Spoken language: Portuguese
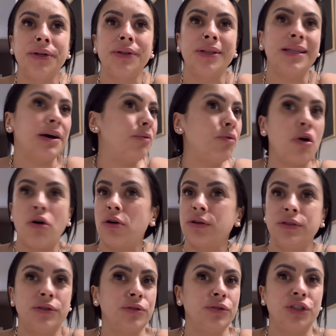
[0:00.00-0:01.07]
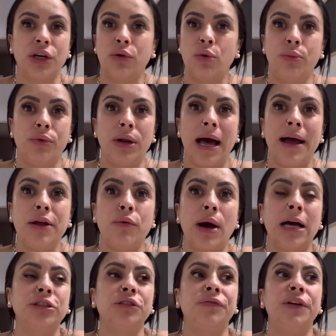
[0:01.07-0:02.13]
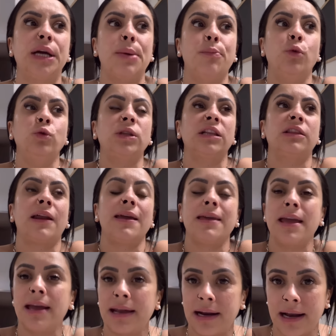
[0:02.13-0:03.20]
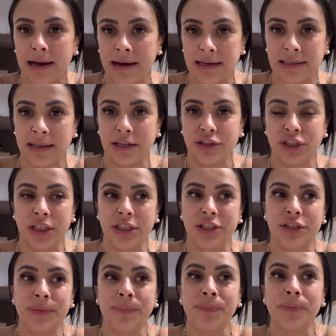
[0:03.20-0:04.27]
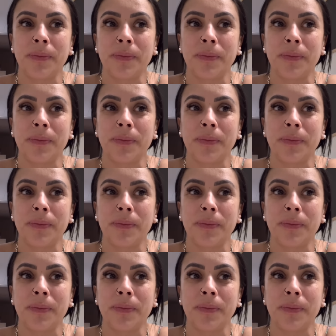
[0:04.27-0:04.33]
Não gosto de acumular, eu acho que fica muita trenheira na casa da gente.